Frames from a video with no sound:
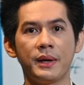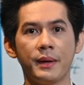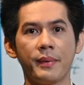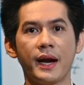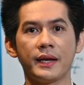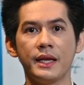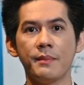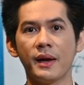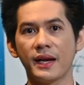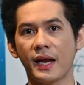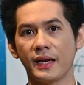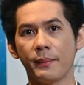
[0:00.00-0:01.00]
ผลิตภัณฑ์ที่มาต
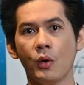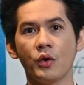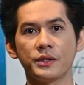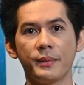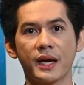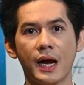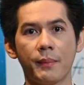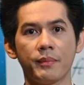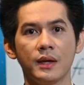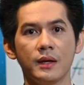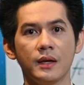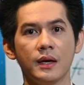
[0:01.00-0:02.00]
รฐานระดับโลกใช่ไหมครับ
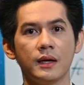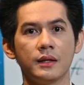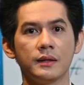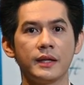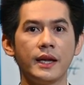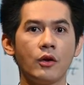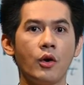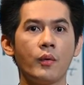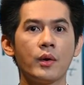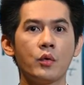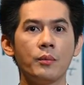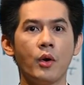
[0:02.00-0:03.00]
แน่นอน
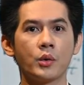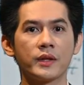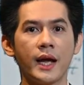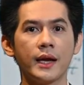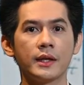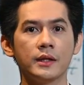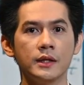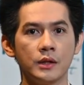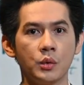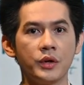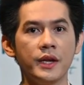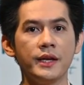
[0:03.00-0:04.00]
ว่าคุณหมอทุกท่านหรือ
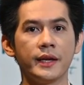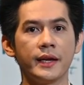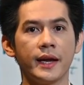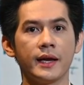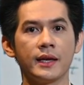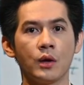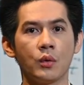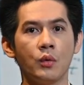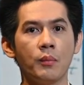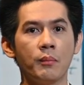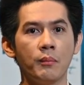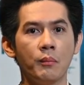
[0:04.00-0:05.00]
ทุกคลินิกเนี่ยเรา
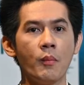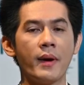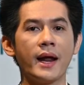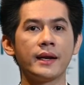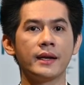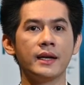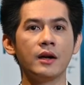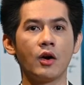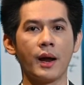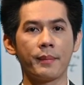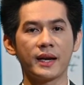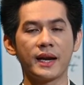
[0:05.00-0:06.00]
มุ่งมั่นในเรื่องของ
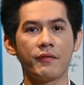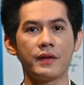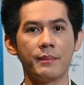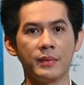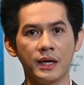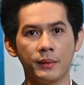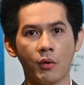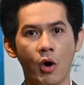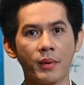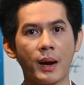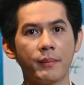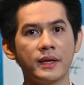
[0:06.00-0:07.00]
การพัฒนาฝีมือพร้อม
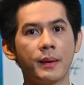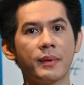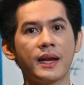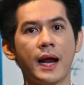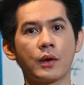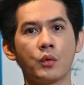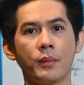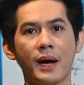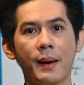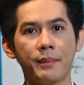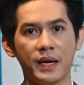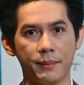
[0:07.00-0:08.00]
กับเลือกมาตรฐานคุณ
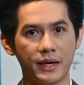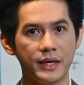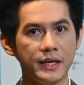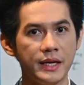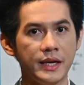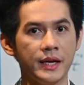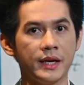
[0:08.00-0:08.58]
ภาพผลิตภัณฑ์ที่ดี